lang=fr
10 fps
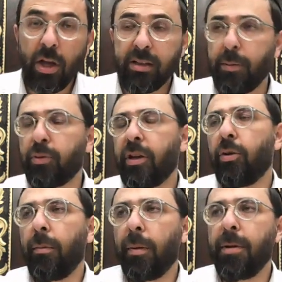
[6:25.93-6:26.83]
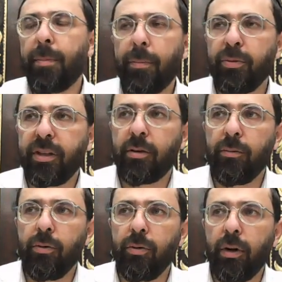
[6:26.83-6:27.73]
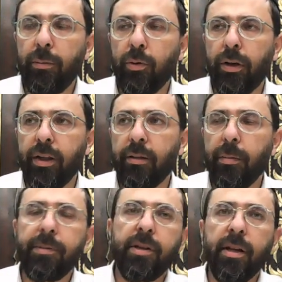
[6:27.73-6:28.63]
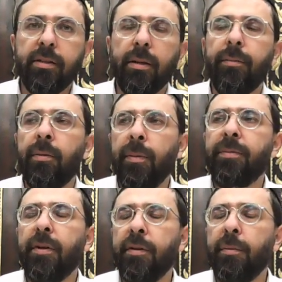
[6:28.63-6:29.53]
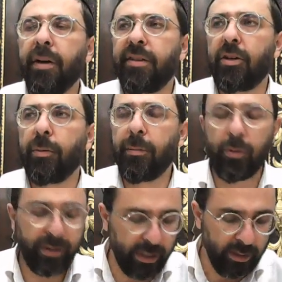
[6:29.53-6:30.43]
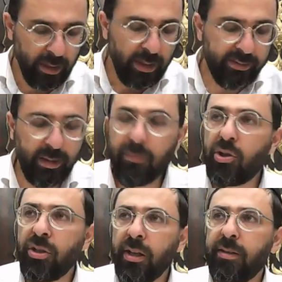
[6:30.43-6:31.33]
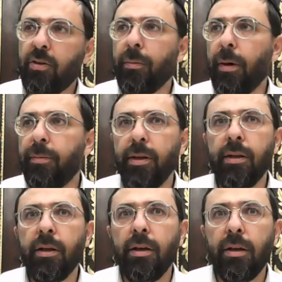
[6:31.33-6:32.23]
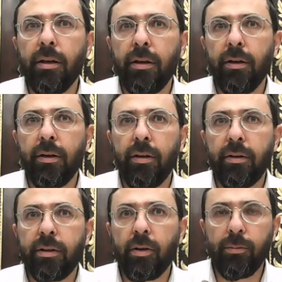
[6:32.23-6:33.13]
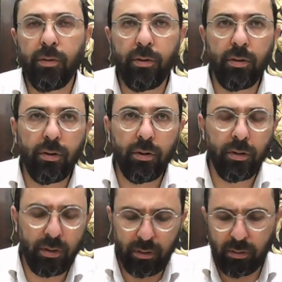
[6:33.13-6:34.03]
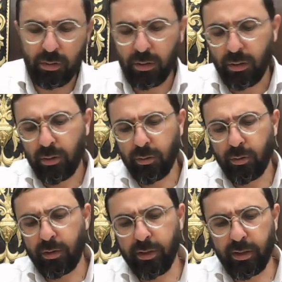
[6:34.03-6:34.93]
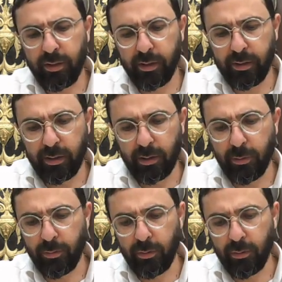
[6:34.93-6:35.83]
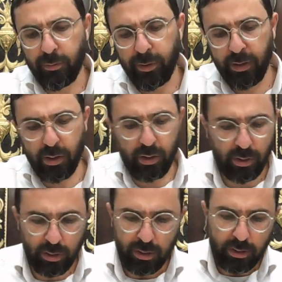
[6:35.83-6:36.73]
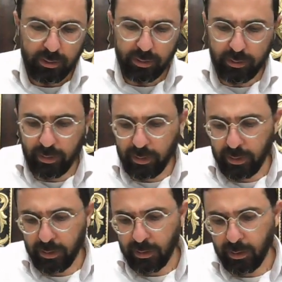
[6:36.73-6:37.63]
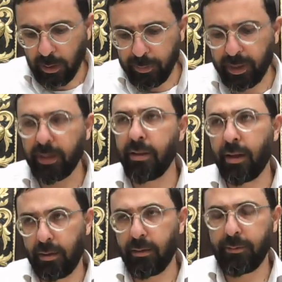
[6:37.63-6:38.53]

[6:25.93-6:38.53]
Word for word: C'est pour ça que le Rambam n'est pas posé comme euh, Rabbi Hanan. Même s'il y avait une braïta comme Rabbi Hanan, c'est Mishnah, c'est comme Rabbi, euh, c'est comme. Euh, qui disait que c'était comme une péniche C'était Rabbi Hanina.